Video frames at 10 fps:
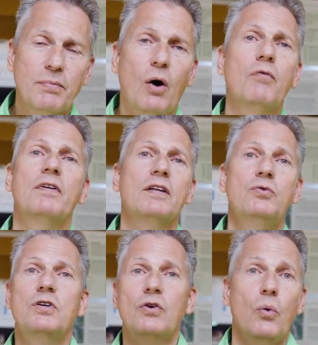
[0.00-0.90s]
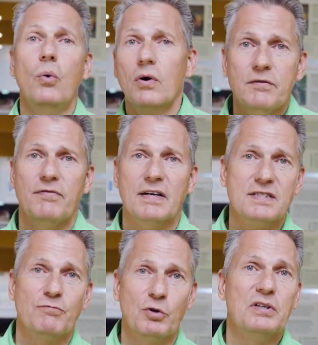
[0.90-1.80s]
brauchen wir natürlich
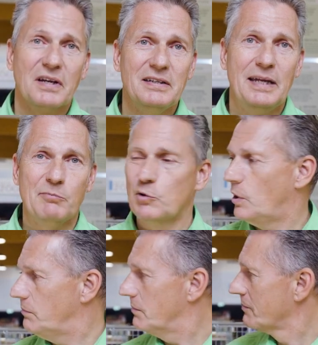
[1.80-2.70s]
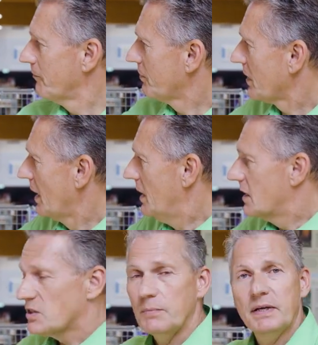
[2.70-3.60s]
irgendwas, wo die drin leben können.
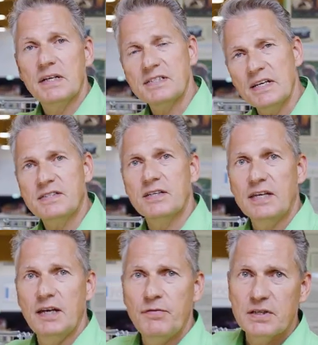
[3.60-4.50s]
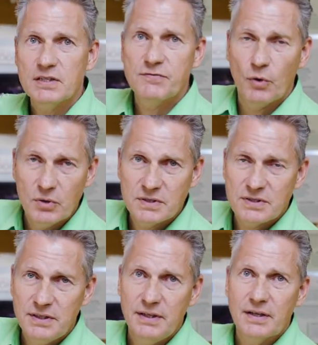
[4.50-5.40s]
So ein Meter 60 Käfig ist für uns
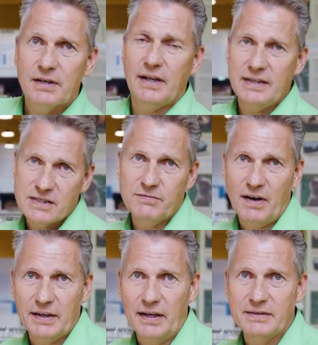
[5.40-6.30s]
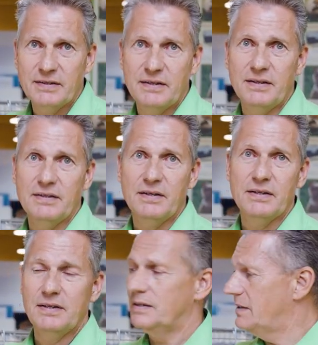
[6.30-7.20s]
die kleinste
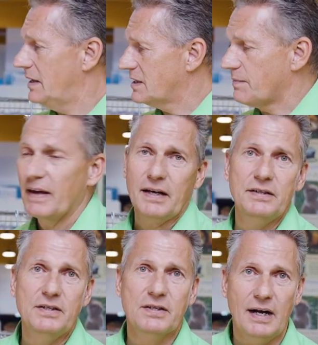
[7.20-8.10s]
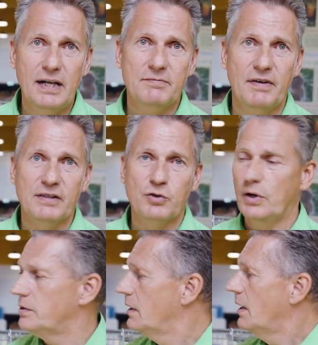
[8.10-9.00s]
Variante, äh, in der zwei Kaninchen gehalten werden
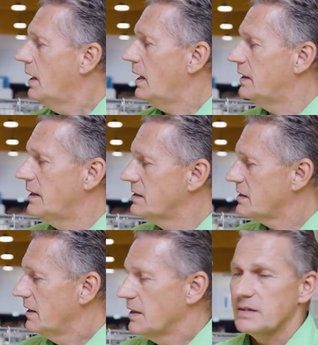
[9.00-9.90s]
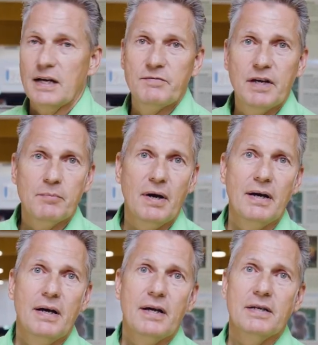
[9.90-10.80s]
können. Allerdings sagen wir immer,
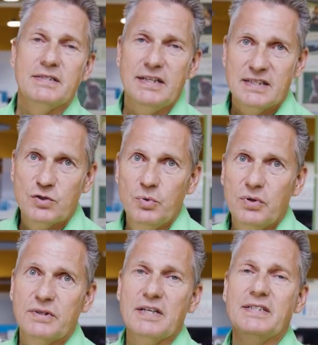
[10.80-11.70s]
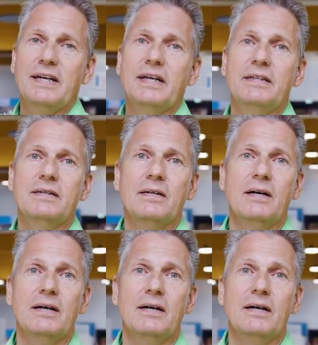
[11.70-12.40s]
seht zu, dass ihr ihnen